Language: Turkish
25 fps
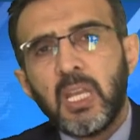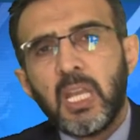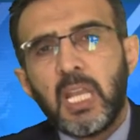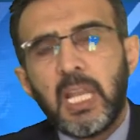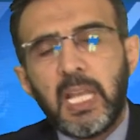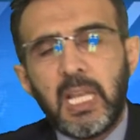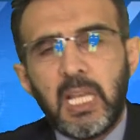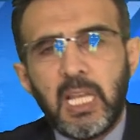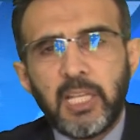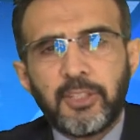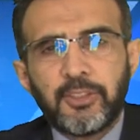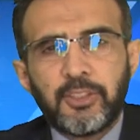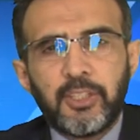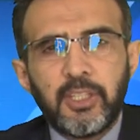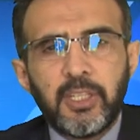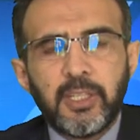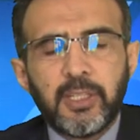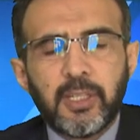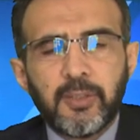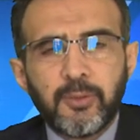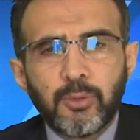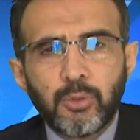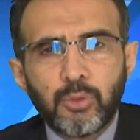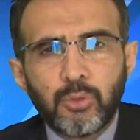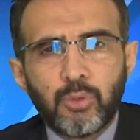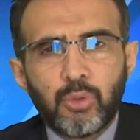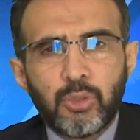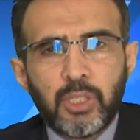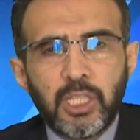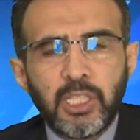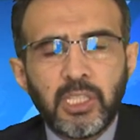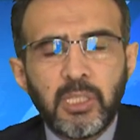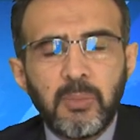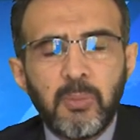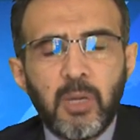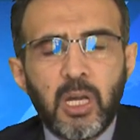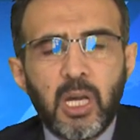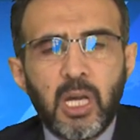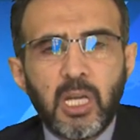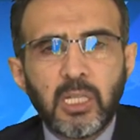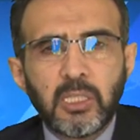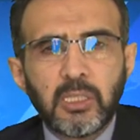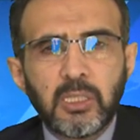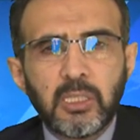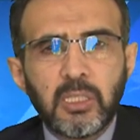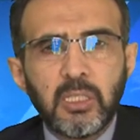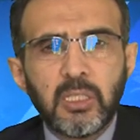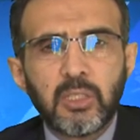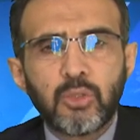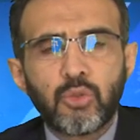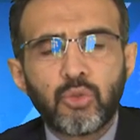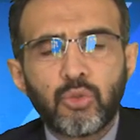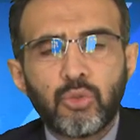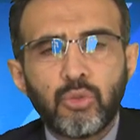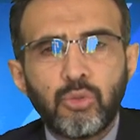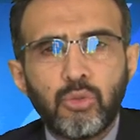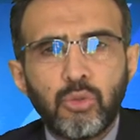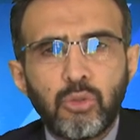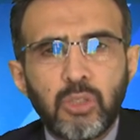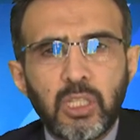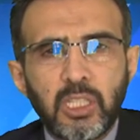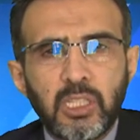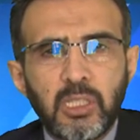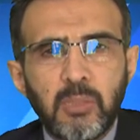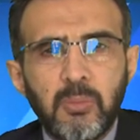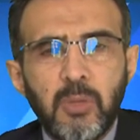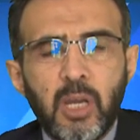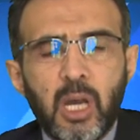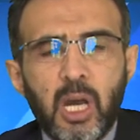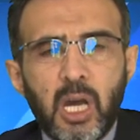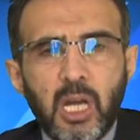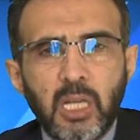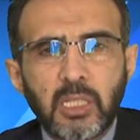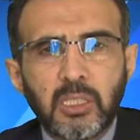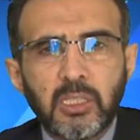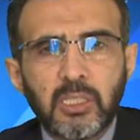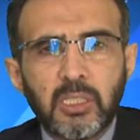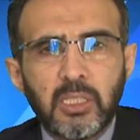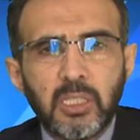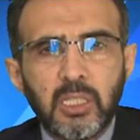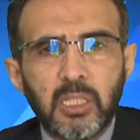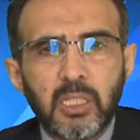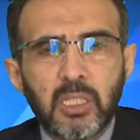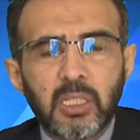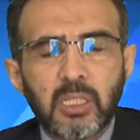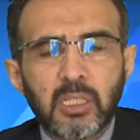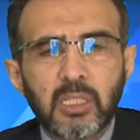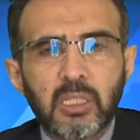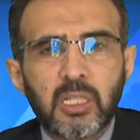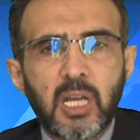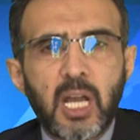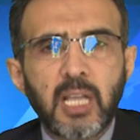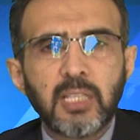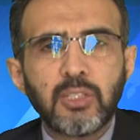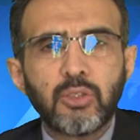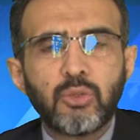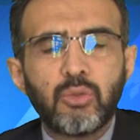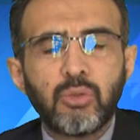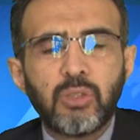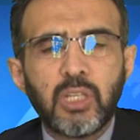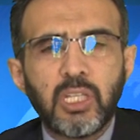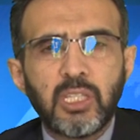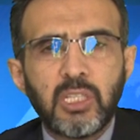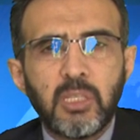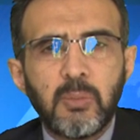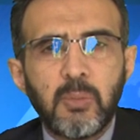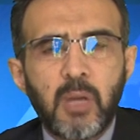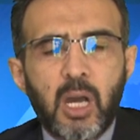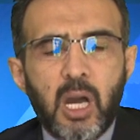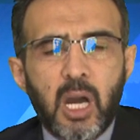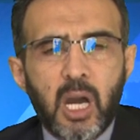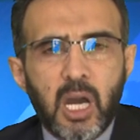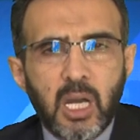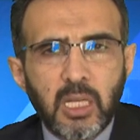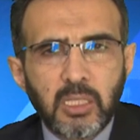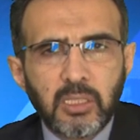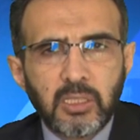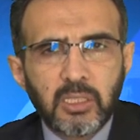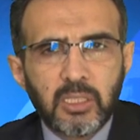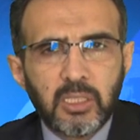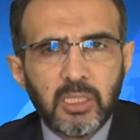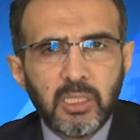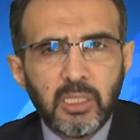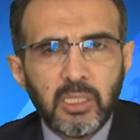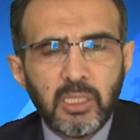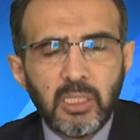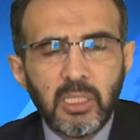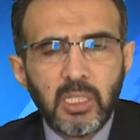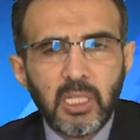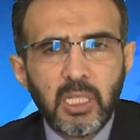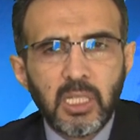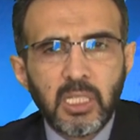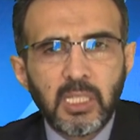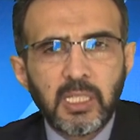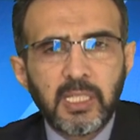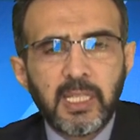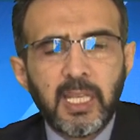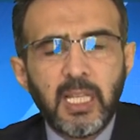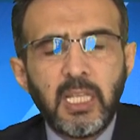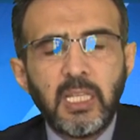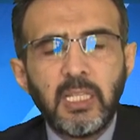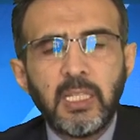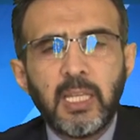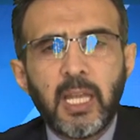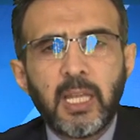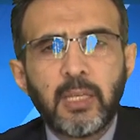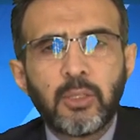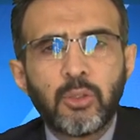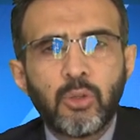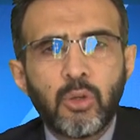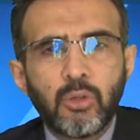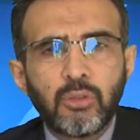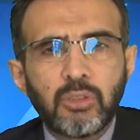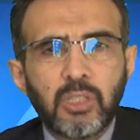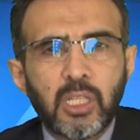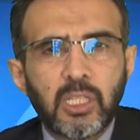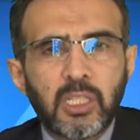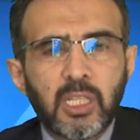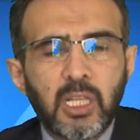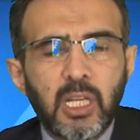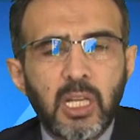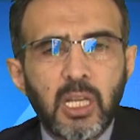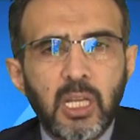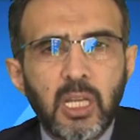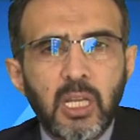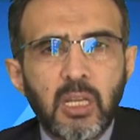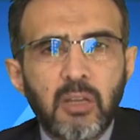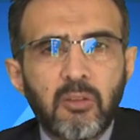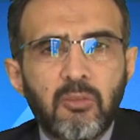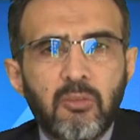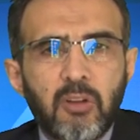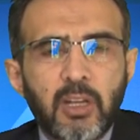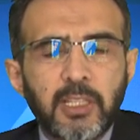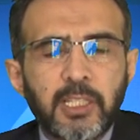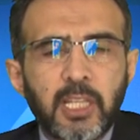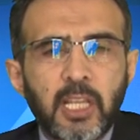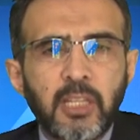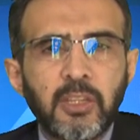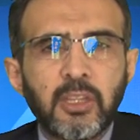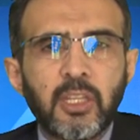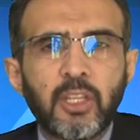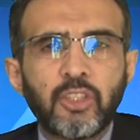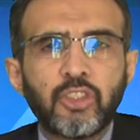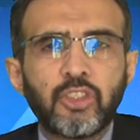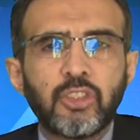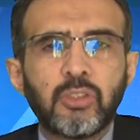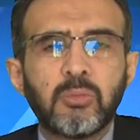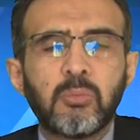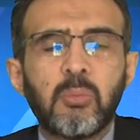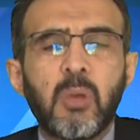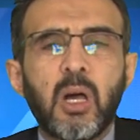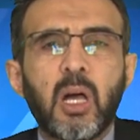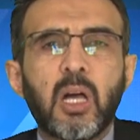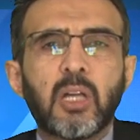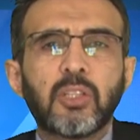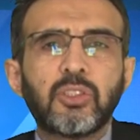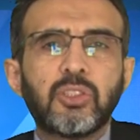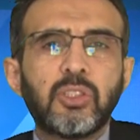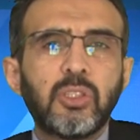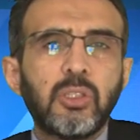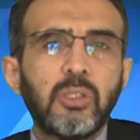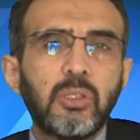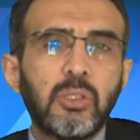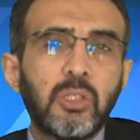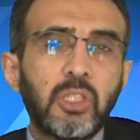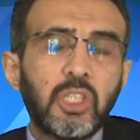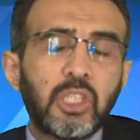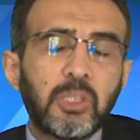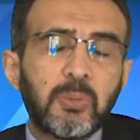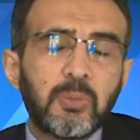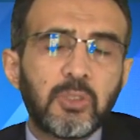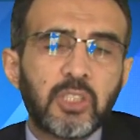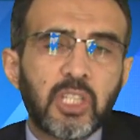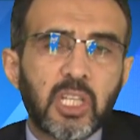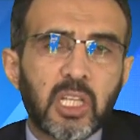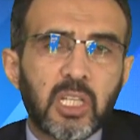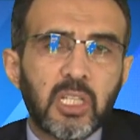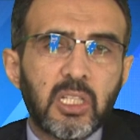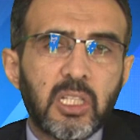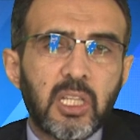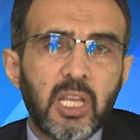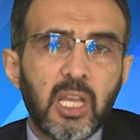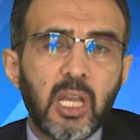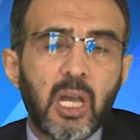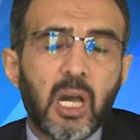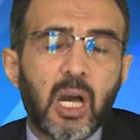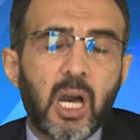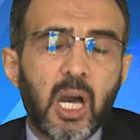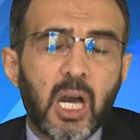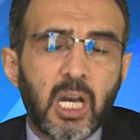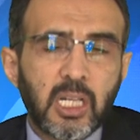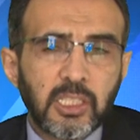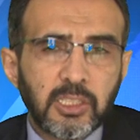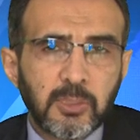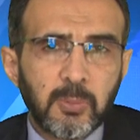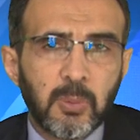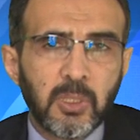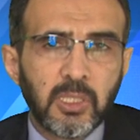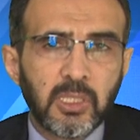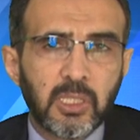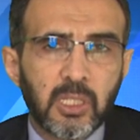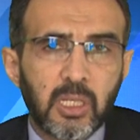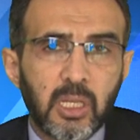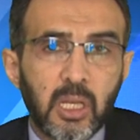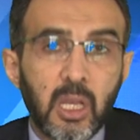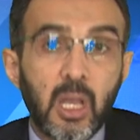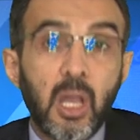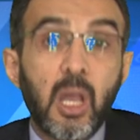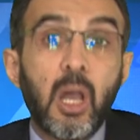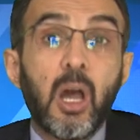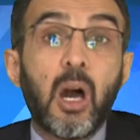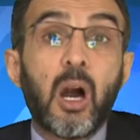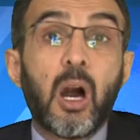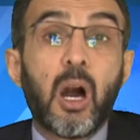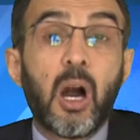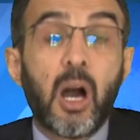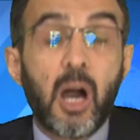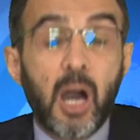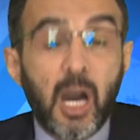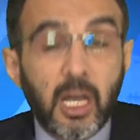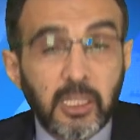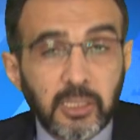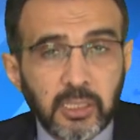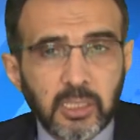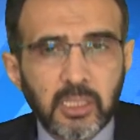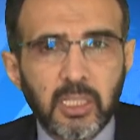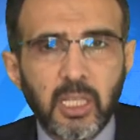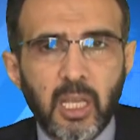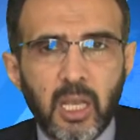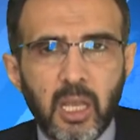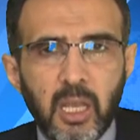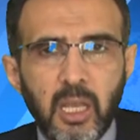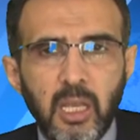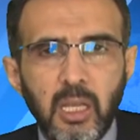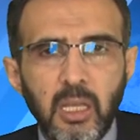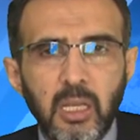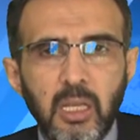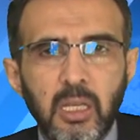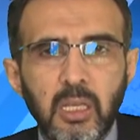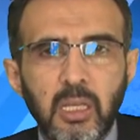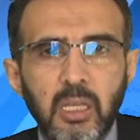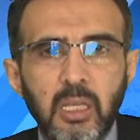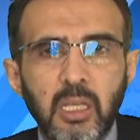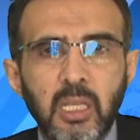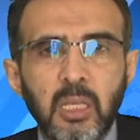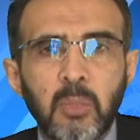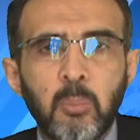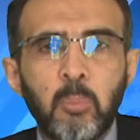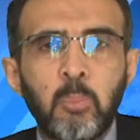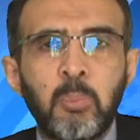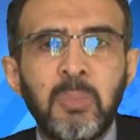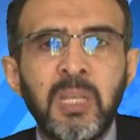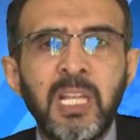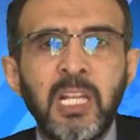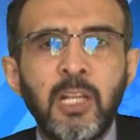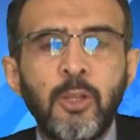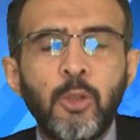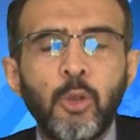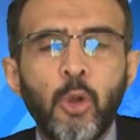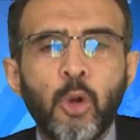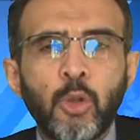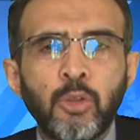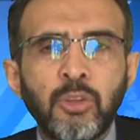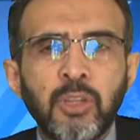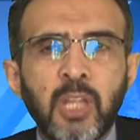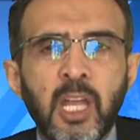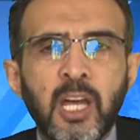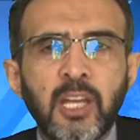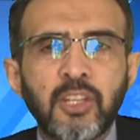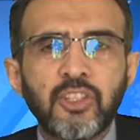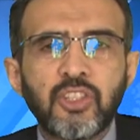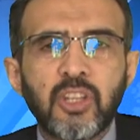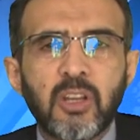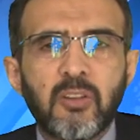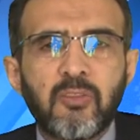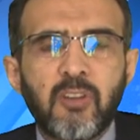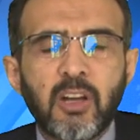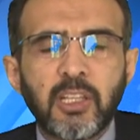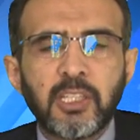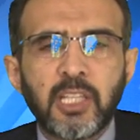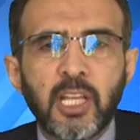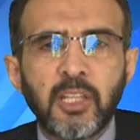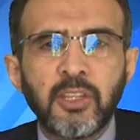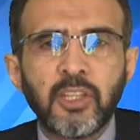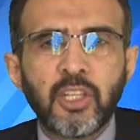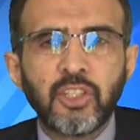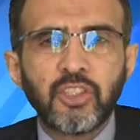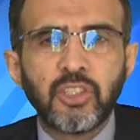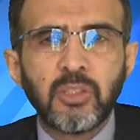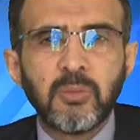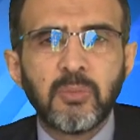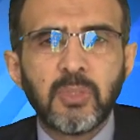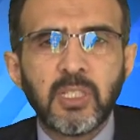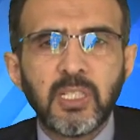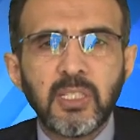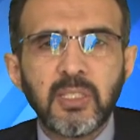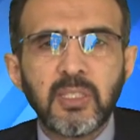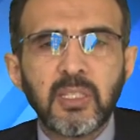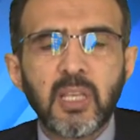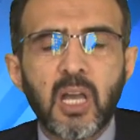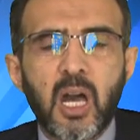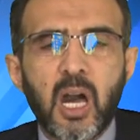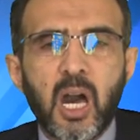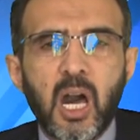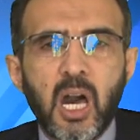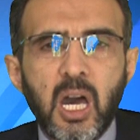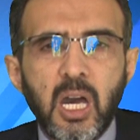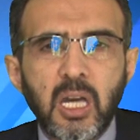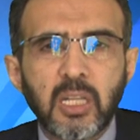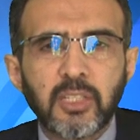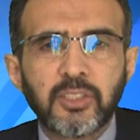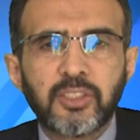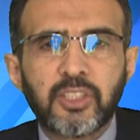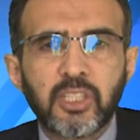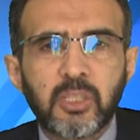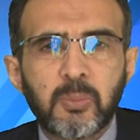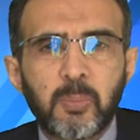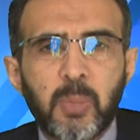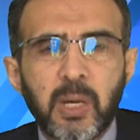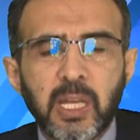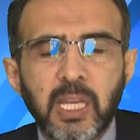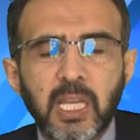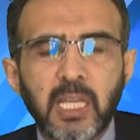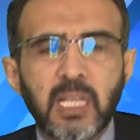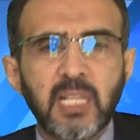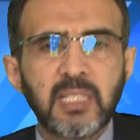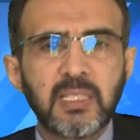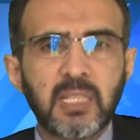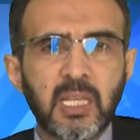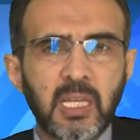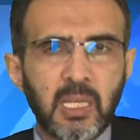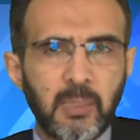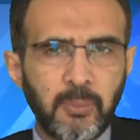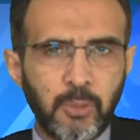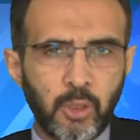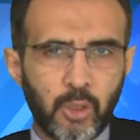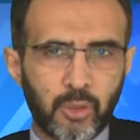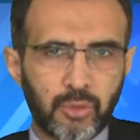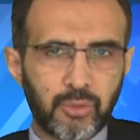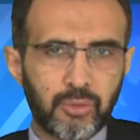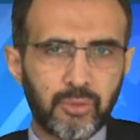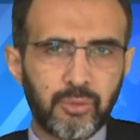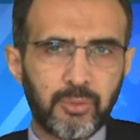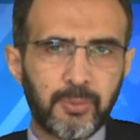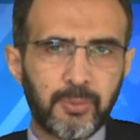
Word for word: Elektrik tüketimi arttı, su tüketimi arttı, gaz tüketimi arttı. Gelinen noktada vatandaşın maaşı hiçbir şekilde artmadı. Hatta milyonlarca vatandaşımız artık para kazanamıyor.